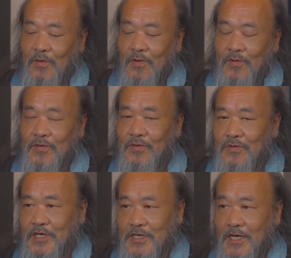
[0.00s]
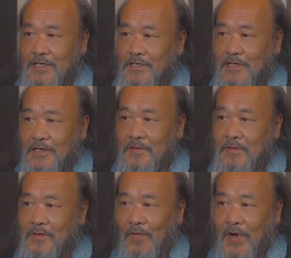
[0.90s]
コロナなんて
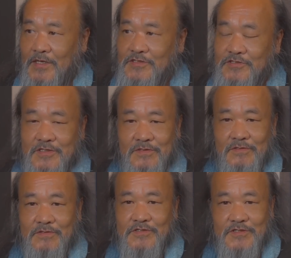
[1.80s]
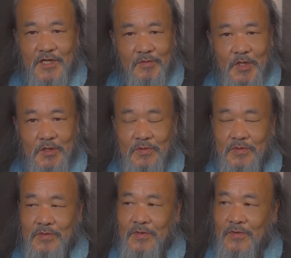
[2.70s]
のはワクチン打つため
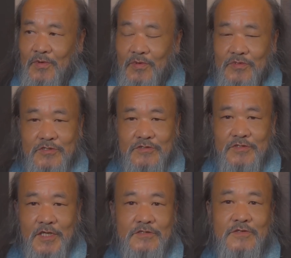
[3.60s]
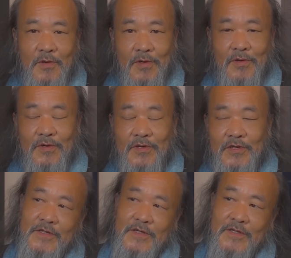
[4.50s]
の口実ですよ。
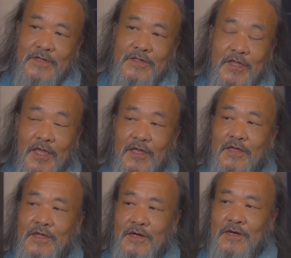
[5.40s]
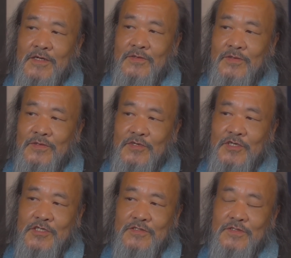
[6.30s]
ね。あの
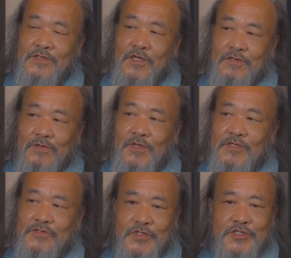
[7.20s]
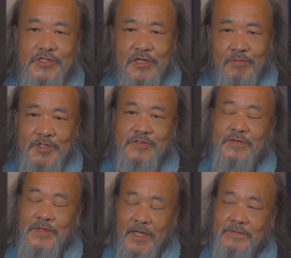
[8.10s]
気づいた人たちは知ってます
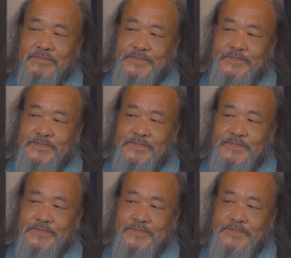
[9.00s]
よね